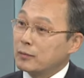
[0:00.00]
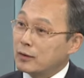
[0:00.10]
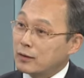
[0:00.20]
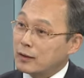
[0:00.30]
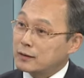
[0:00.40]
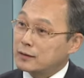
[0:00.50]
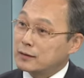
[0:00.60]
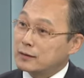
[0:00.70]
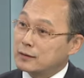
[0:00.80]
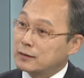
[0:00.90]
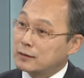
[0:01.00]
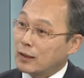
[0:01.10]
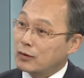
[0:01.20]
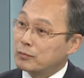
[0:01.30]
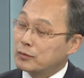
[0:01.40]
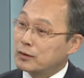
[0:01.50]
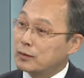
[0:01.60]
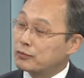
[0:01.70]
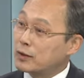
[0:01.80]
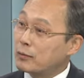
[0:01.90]
뭐 여러 가지 그 간호업무들이
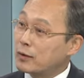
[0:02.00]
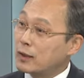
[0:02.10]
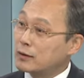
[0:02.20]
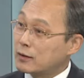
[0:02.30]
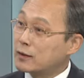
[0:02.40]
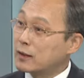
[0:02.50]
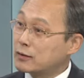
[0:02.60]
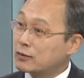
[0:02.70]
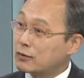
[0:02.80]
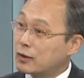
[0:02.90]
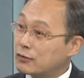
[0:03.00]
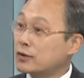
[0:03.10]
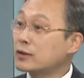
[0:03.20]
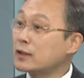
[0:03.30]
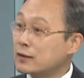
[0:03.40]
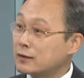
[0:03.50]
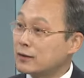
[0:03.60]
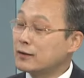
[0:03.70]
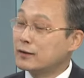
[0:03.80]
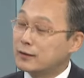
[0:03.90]
분야별로 한 열세 개 정도가 규정이 예, 돼 예.
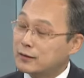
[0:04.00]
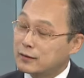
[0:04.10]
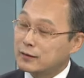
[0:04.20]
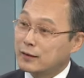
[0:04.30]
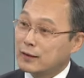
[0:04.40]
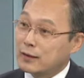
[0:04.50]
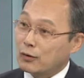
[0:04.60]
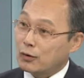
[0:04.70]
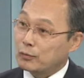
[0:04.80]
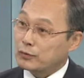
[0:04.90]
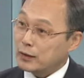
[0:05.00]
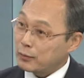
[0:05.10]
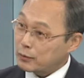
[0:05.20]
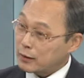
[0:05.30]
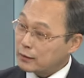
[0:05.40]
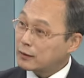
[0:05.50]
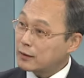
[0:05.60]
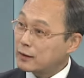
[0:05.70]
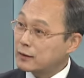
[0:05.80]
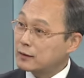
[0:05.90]
있어요. 그래서 그런 분야에 보다
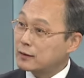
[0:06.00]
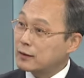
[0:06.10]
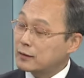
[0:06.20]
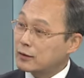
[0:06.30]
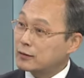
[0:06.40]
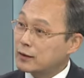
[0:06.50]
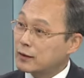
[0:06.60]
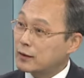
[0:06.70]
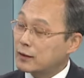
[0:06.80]
특화된 석사